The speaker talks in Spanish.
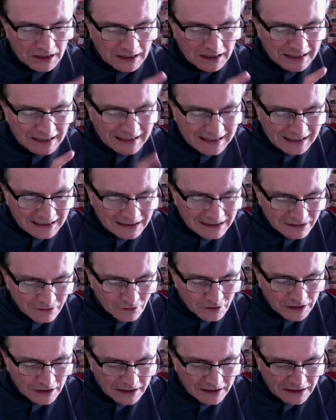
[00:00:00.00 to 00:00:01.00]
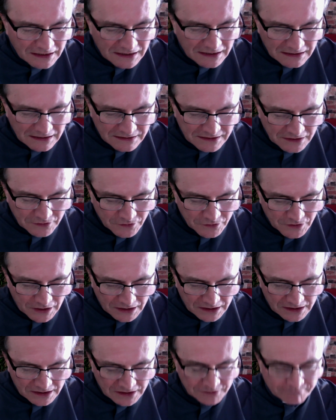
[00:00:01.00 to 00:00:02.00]
¿Qué es lo que quiere el Señor
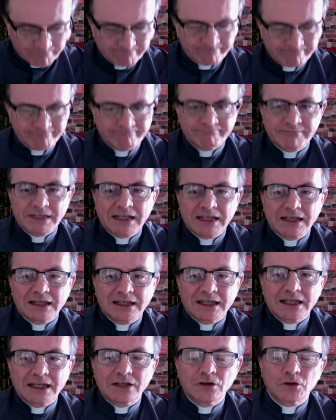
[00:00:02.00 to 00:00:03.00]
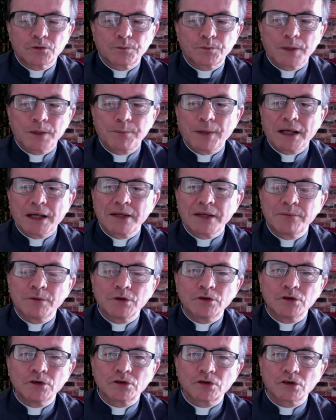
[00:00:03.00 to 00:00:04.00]
aquí? ¿Que nos preparemos
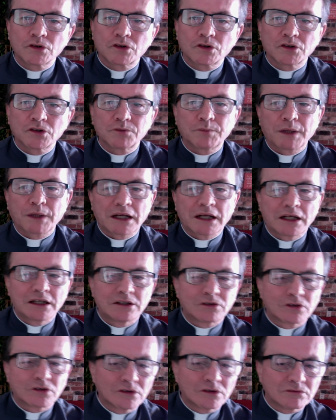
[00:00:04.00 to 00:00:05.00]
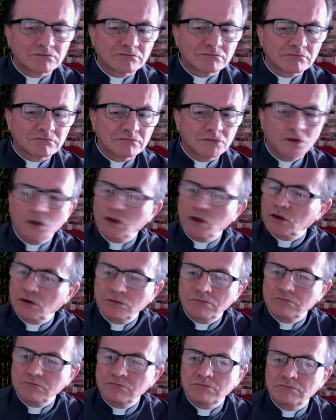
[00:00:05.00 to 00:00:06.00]
nosotros para eso? No.
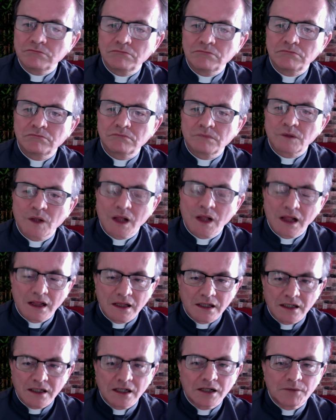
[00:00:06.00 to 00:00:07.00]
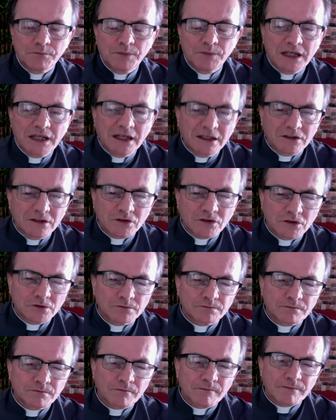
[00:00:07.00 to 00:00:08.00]
Mire esto.
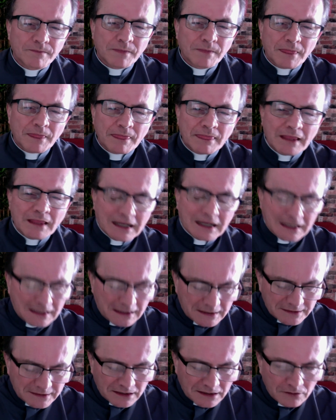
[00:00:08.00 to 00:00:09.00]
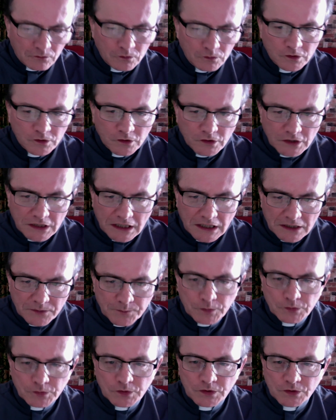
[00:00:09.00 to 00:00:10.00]
Cada una de las
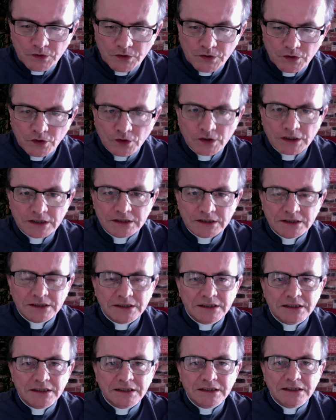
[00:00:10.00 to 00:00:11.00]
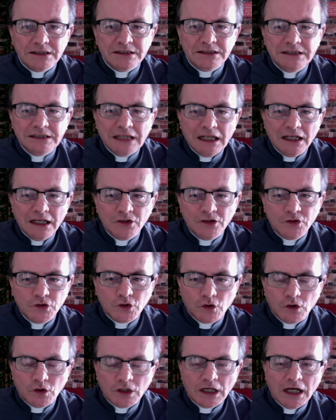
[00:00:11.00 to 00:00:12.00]
posiciones del yoga